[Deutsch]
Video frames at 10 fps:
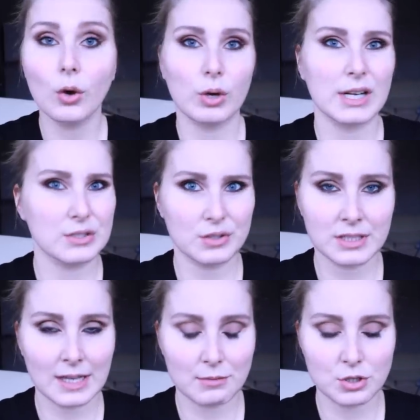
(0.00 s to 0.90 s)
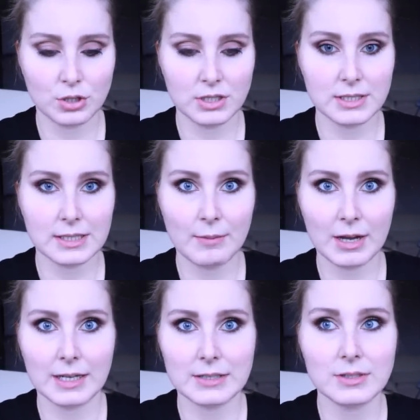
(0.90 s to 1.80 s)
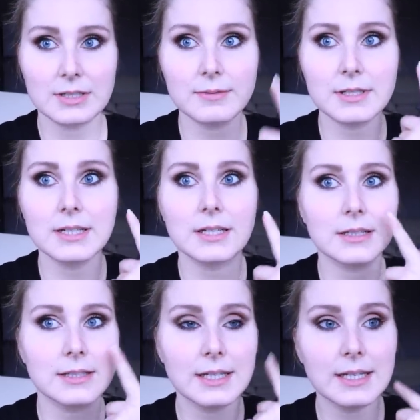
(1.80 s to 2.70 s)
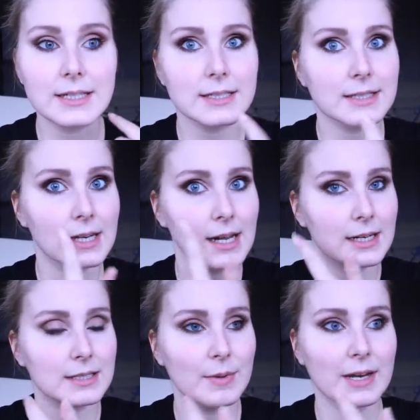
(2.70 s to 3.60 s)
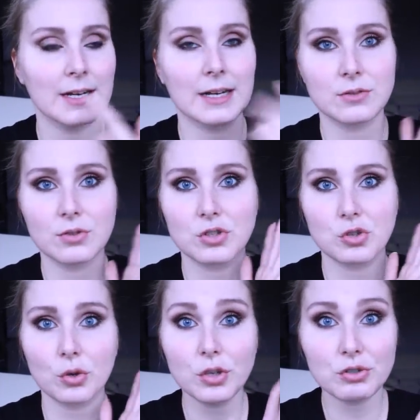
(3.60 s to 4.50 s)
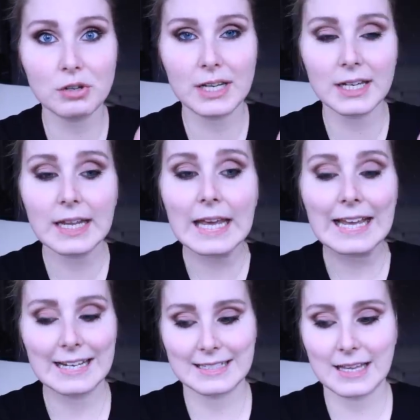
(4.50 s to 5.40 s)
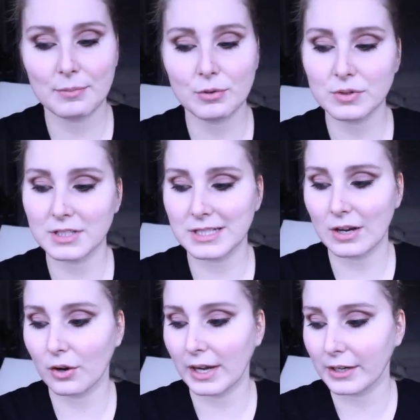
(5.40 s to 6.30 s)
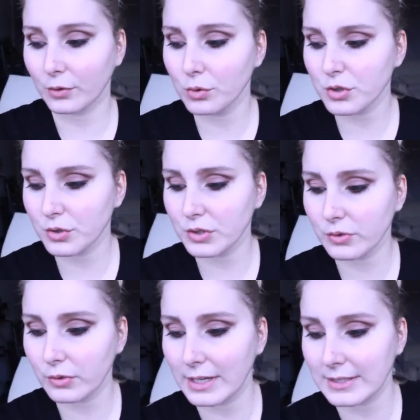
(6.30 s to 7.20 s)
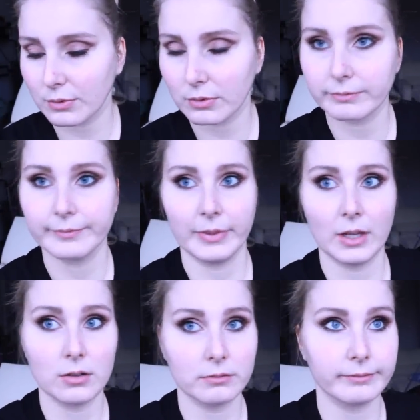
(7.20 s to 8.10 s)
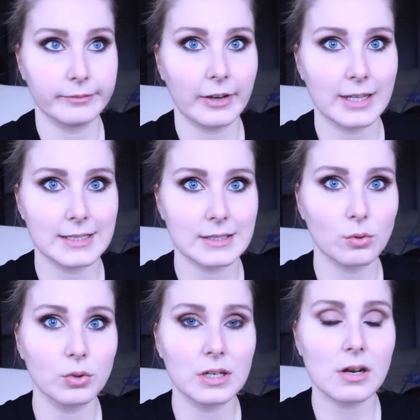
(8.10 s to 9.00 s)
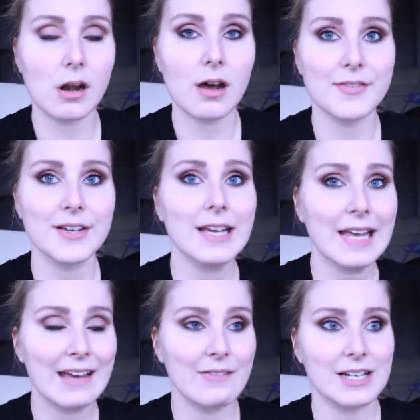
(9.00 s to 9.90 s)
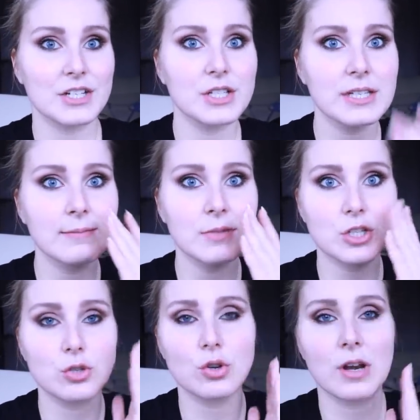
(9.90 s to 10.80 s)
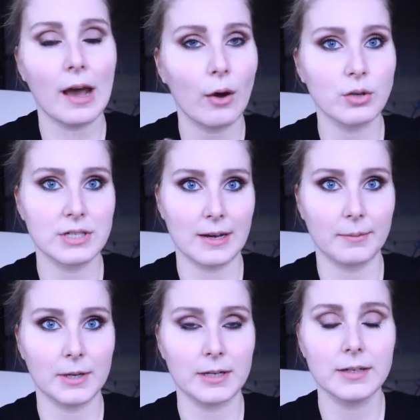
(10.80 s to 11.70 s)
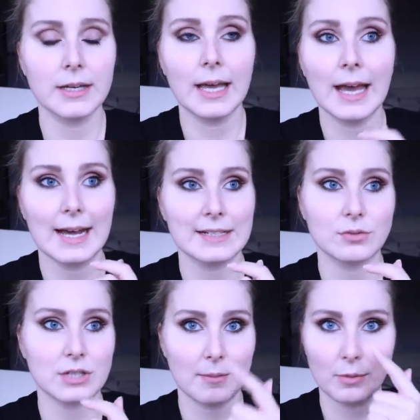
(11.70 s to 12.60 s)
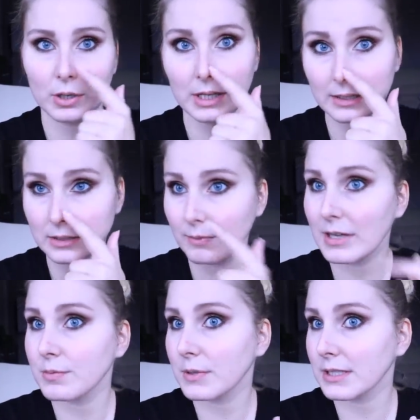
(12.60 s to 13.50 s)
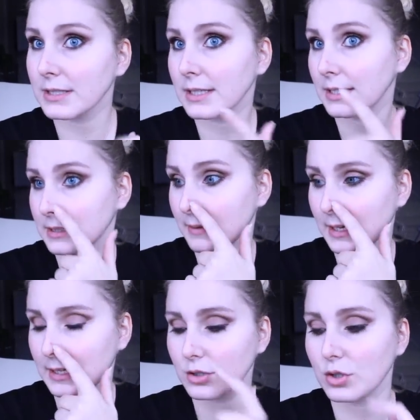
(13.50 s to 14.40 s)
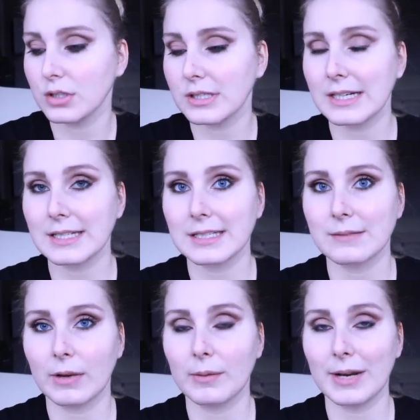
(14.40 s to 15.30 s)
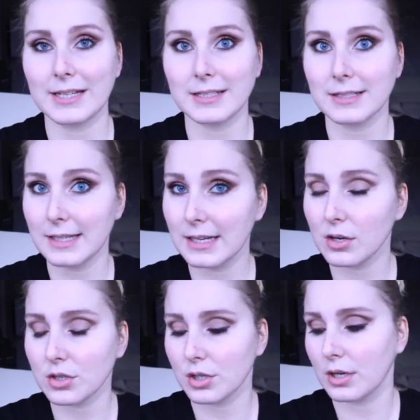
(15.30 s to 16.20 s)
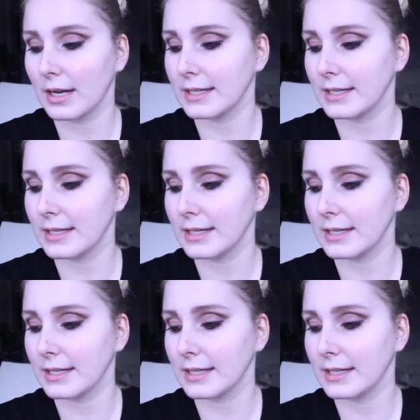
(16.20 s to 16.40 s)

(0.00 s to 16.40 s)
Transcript: und ansonsten habe ich noch nichts gemacht. Also das, was ihr hier seht, das sind alles meine natürlichen Rötungen. Deshalb benutze ich ja auch kein Rouge und so, also ne, Franzis Rot in der Larve, weil ich ziemlich dünne Haut habe. Ne? Also ich habe auch hier zum Beispiel das Ding, das werdet ihr jetzt schön sehen, das ist ein geplatztes Äderchen,